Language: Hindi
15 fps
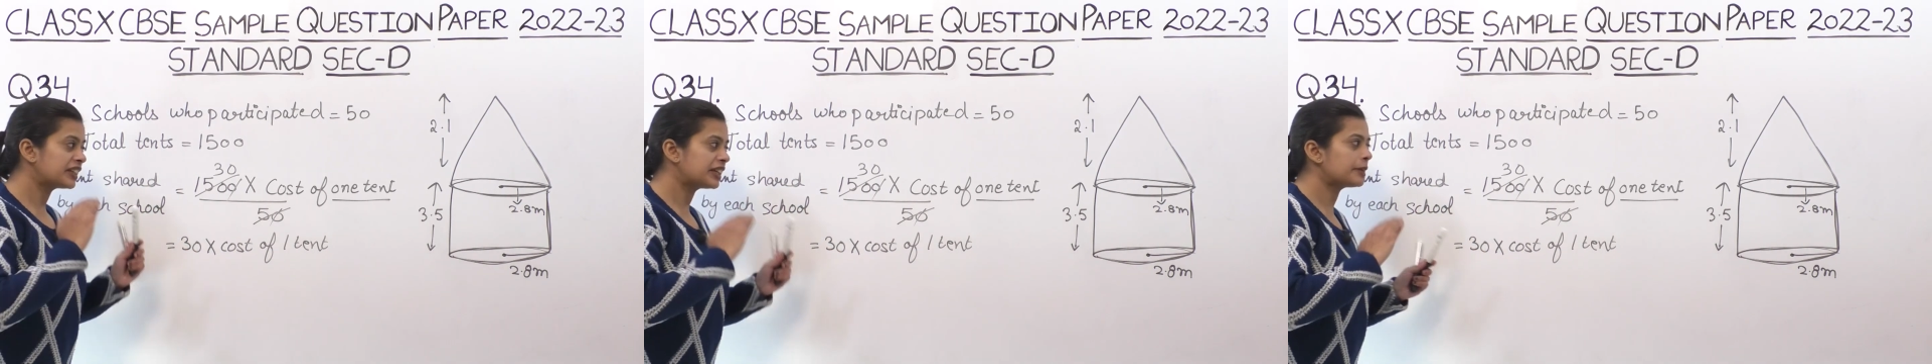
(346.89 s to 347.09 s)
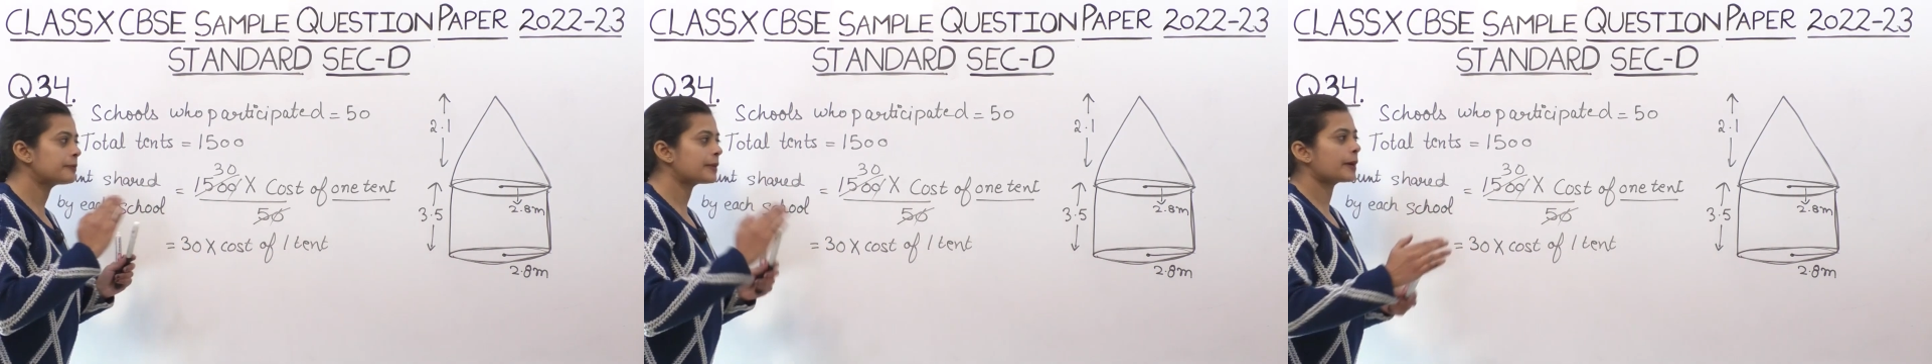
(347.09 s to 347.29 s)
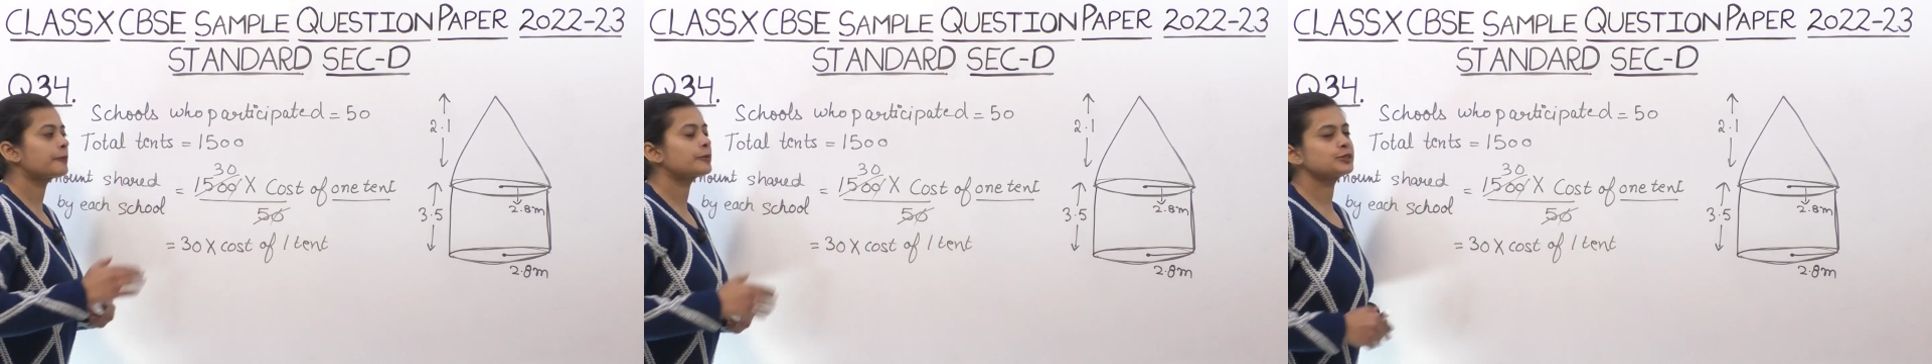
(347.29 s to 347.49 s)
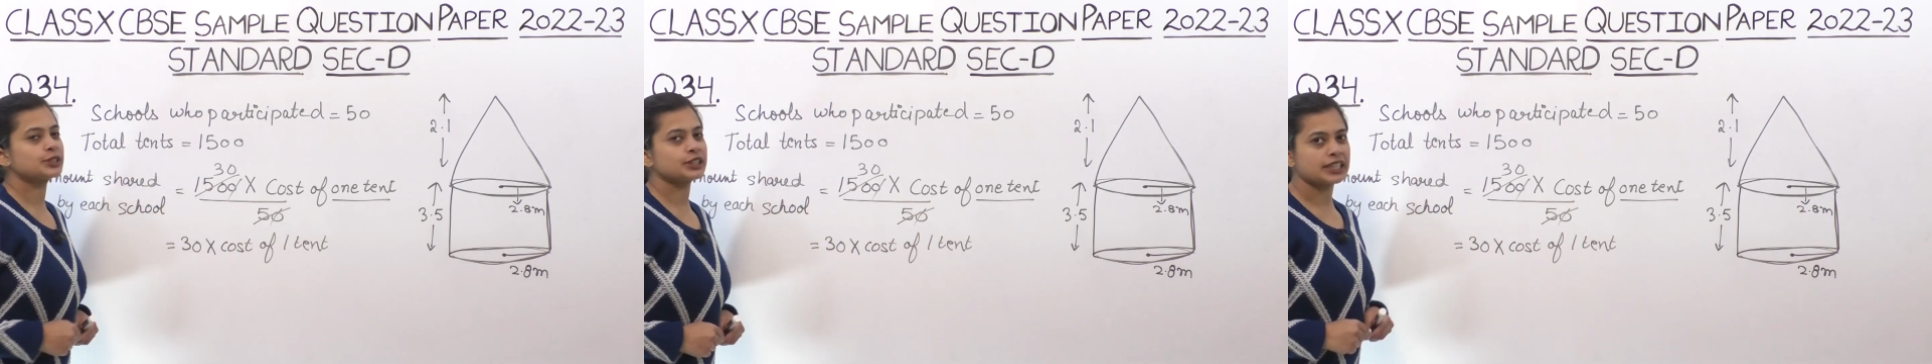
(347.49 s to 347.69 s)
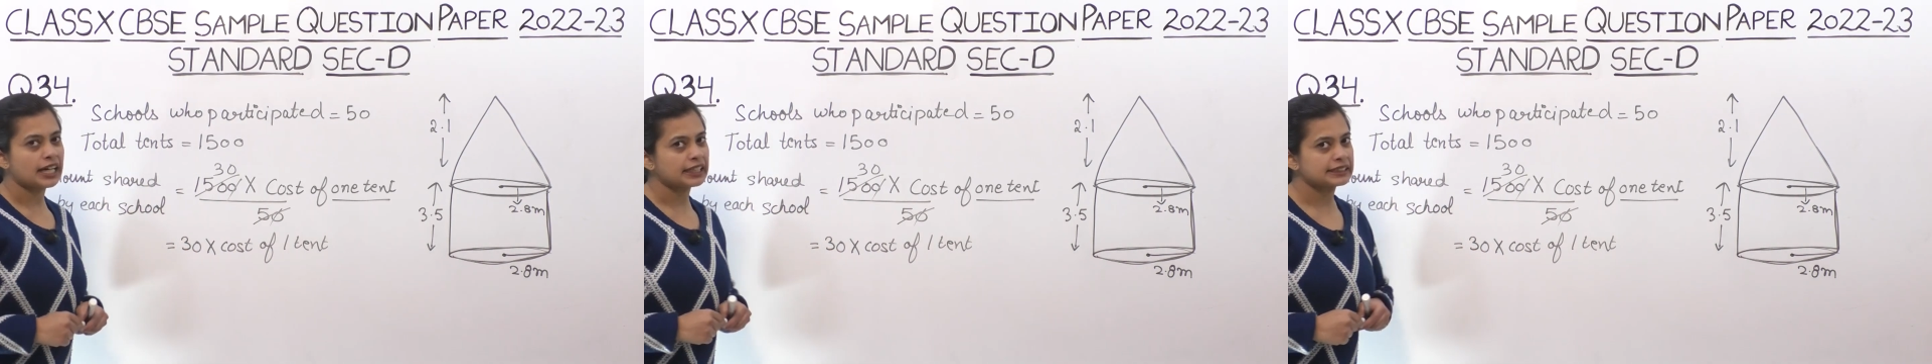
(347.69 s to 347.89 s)
ये मैं आपको
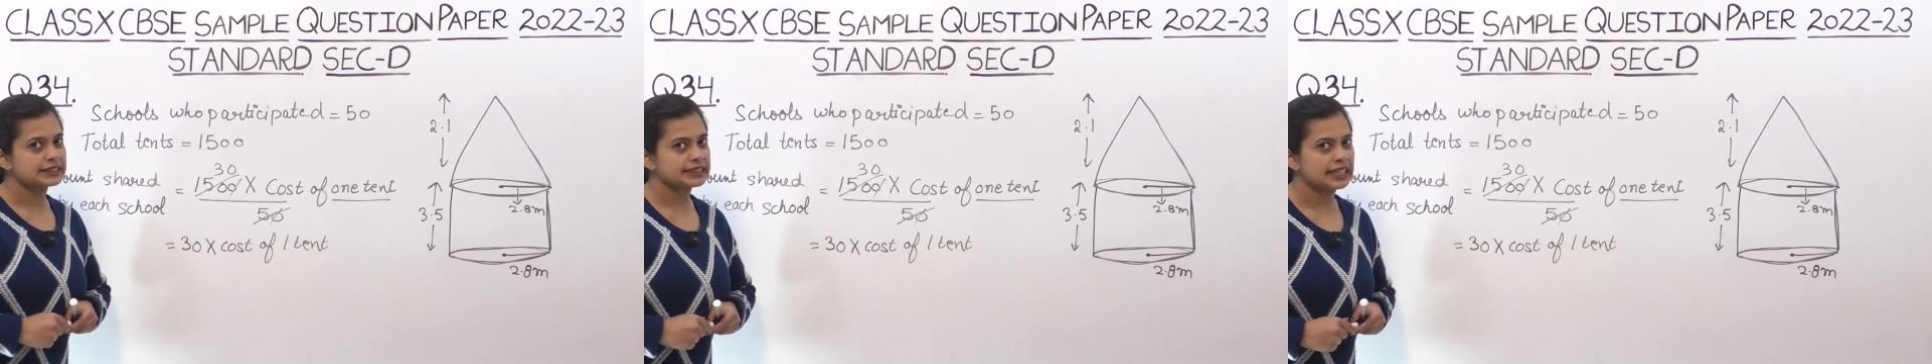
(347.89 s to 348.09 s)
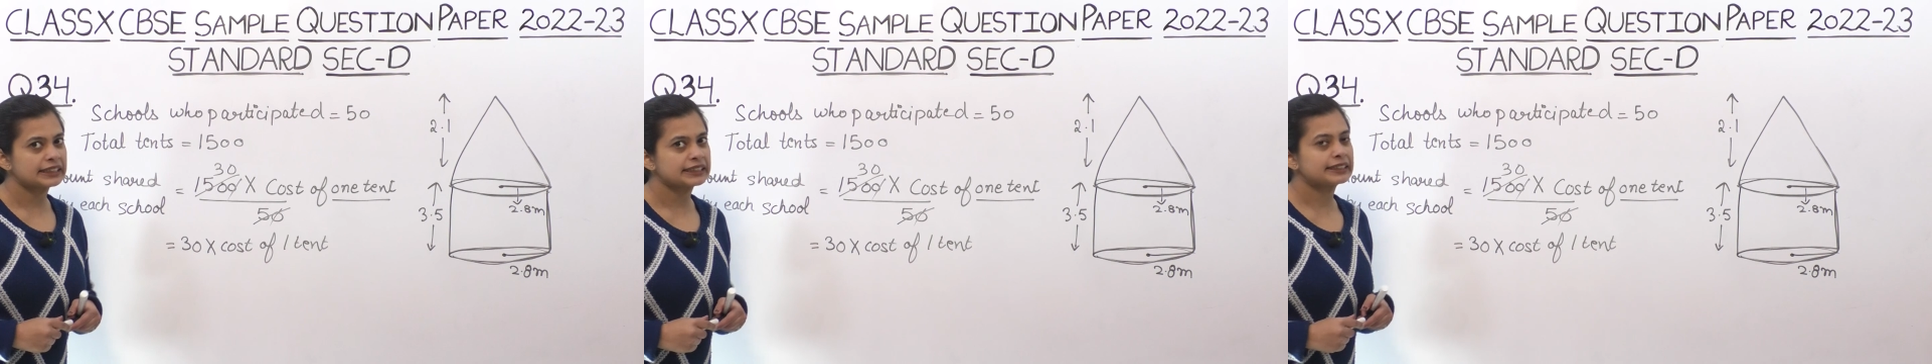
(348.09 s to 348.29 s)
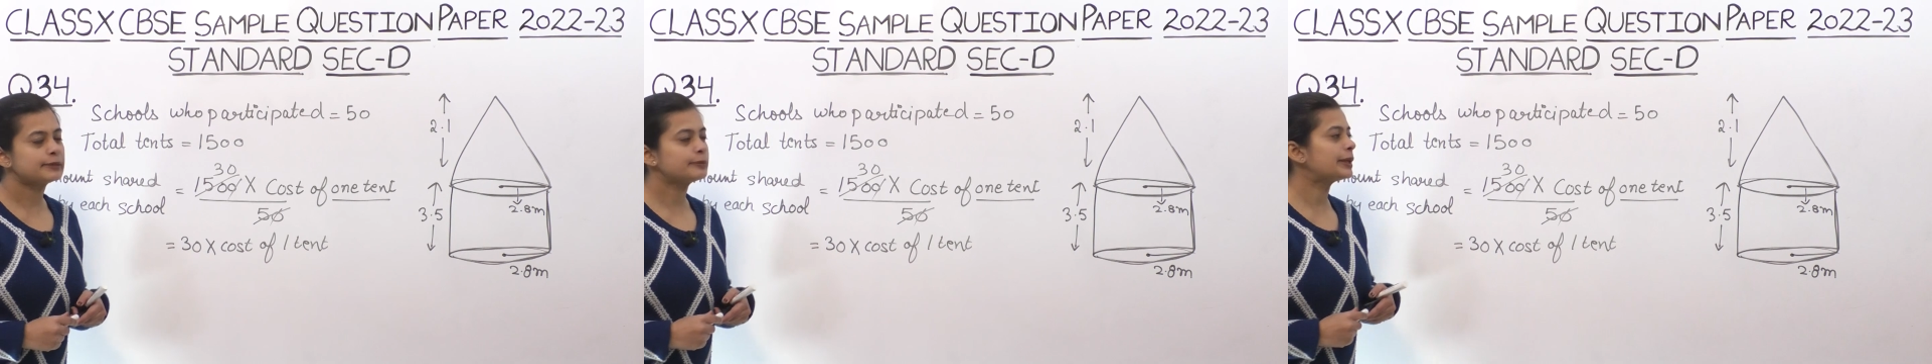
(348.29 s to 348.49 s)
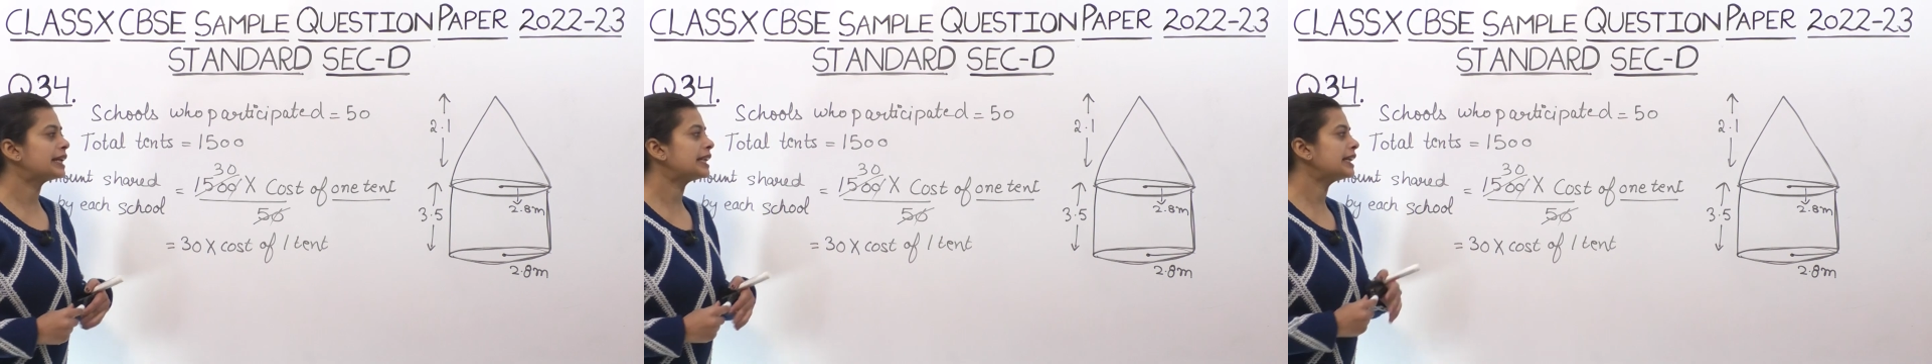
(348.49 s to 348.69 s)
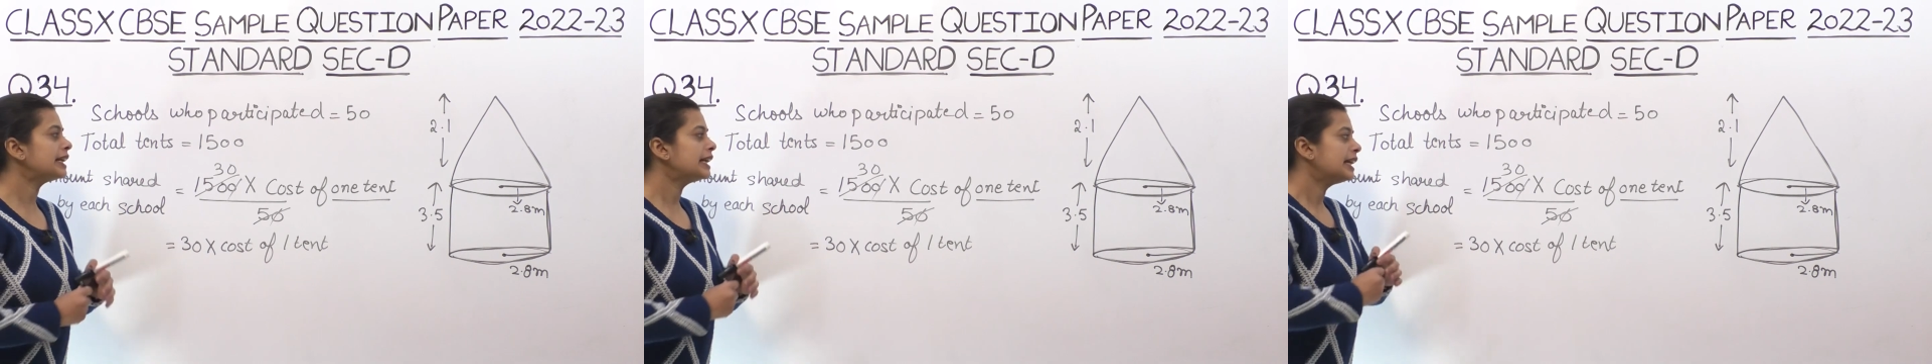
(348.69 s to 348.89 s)
सिखाना चाहती थी
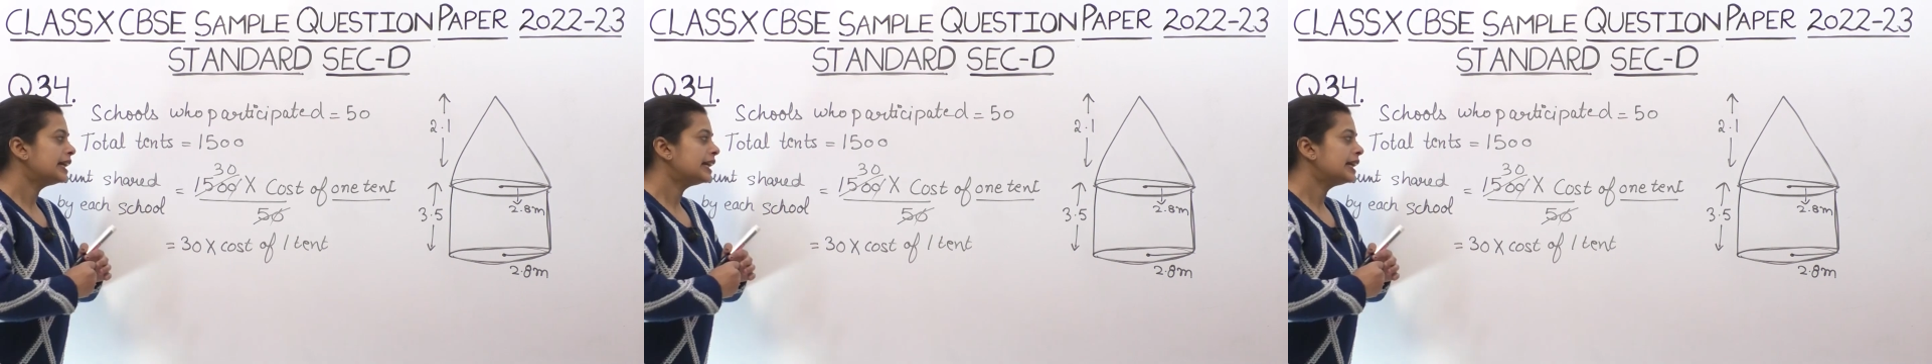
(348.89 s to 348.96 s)
पहले